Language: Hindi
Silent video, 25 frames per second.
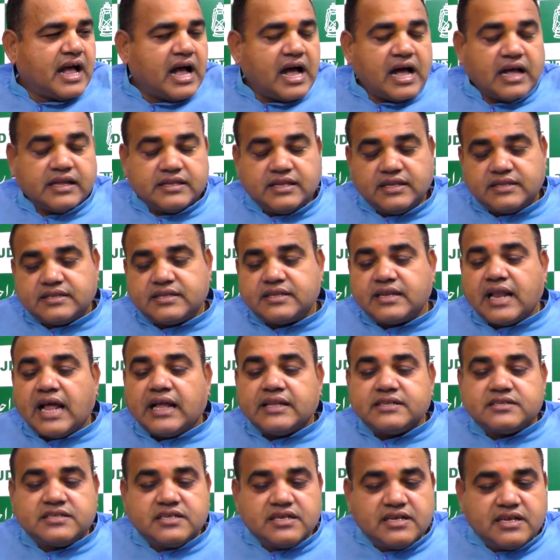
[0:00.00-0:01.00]

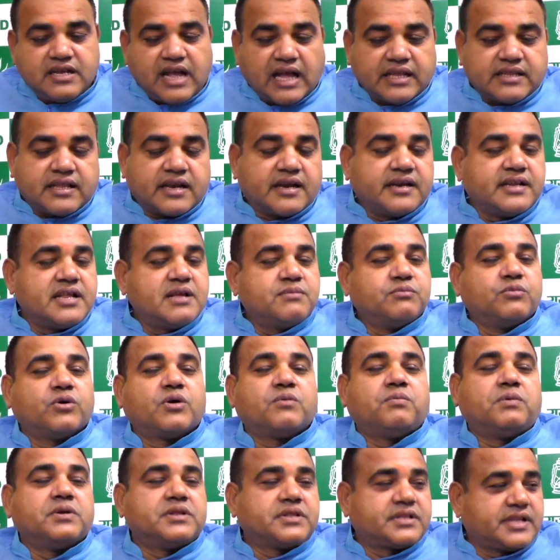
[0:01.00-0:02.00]
आदित्यनाथ जी आदरणीय
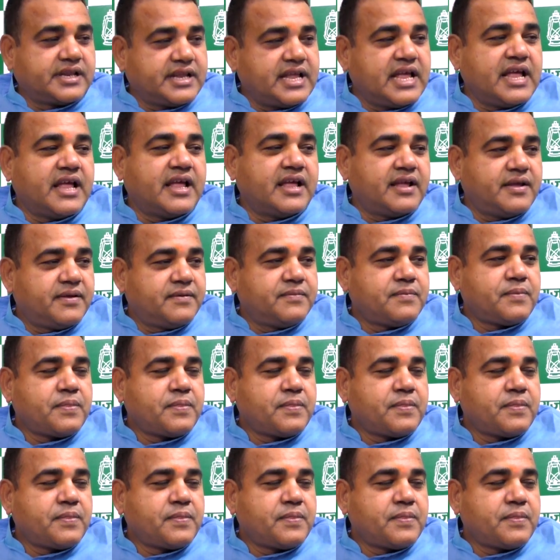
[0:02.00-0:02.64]
मुख्यमंत्री हैं